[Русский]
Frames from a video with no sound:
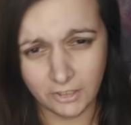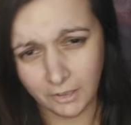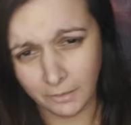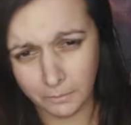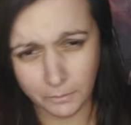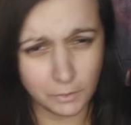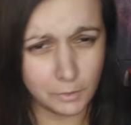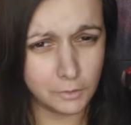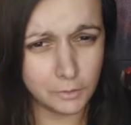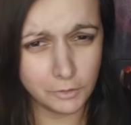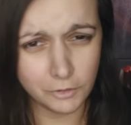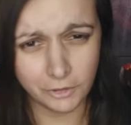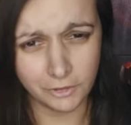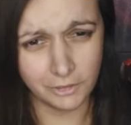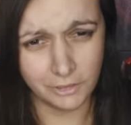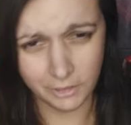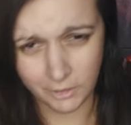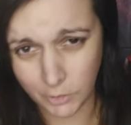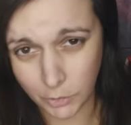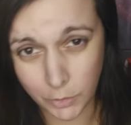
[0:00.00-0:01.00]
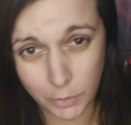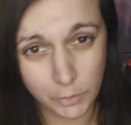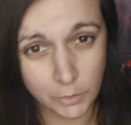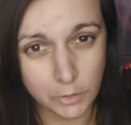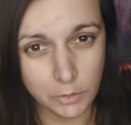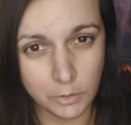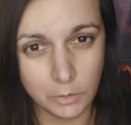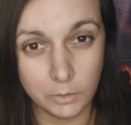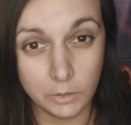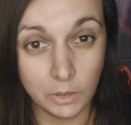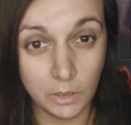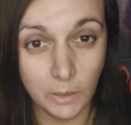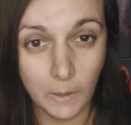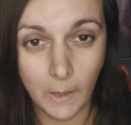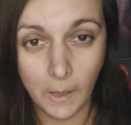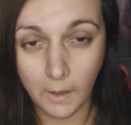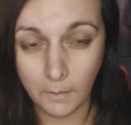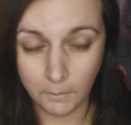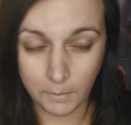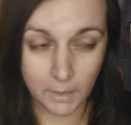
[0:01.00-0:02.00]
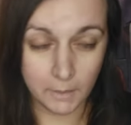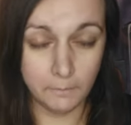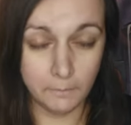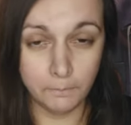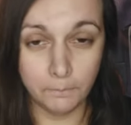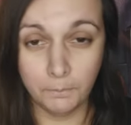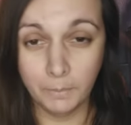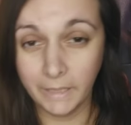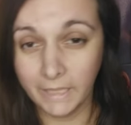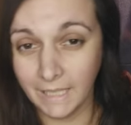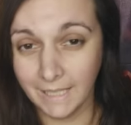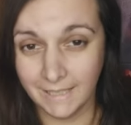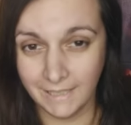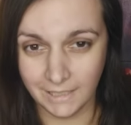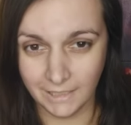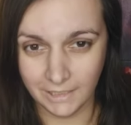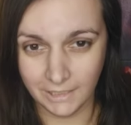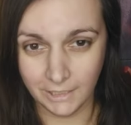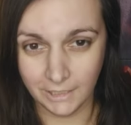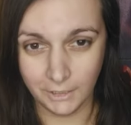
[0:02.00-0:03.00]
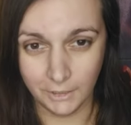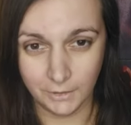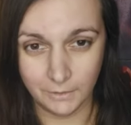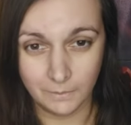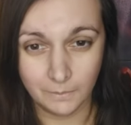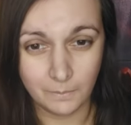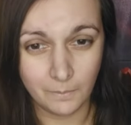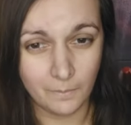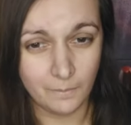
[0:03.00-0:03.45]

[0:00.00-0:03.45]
там «должен» или еще что-то, прям бегите от нее.